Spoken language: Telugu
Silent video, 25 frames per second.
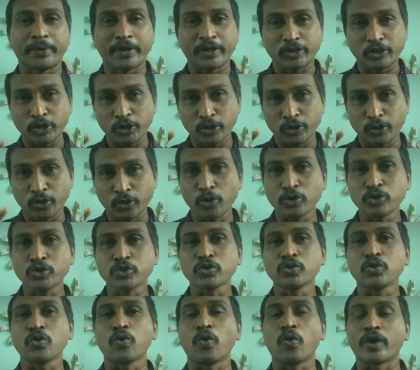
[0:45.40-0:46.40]

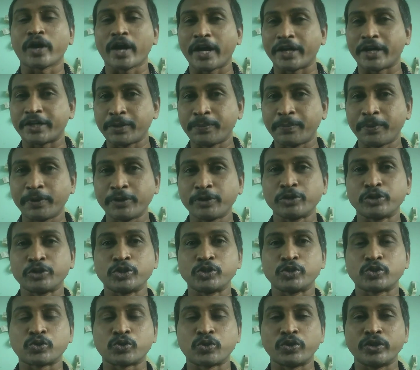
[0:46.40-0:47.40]
ప్రతిరోజు ఒక అట్టిపండు
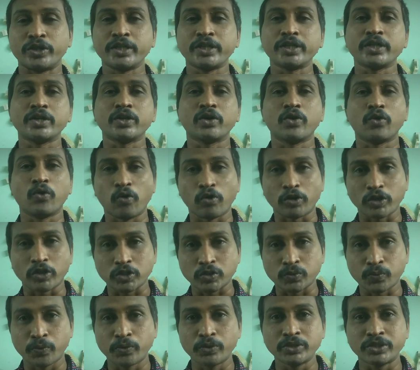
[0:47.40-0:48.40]
తీసుకుని
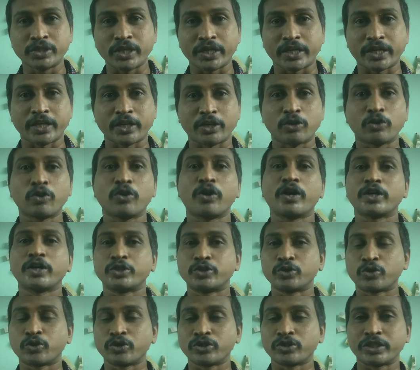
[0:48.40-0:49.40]
ఒక స్పూన్ చక్కెరలో
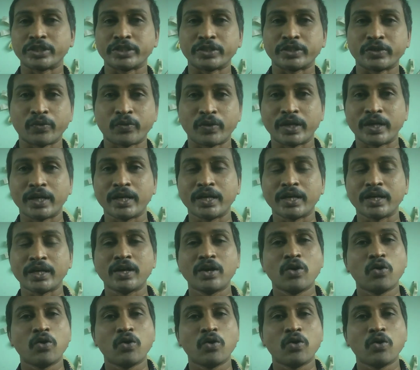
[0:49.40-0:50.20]
అద్దుకొని తినడం వల్ల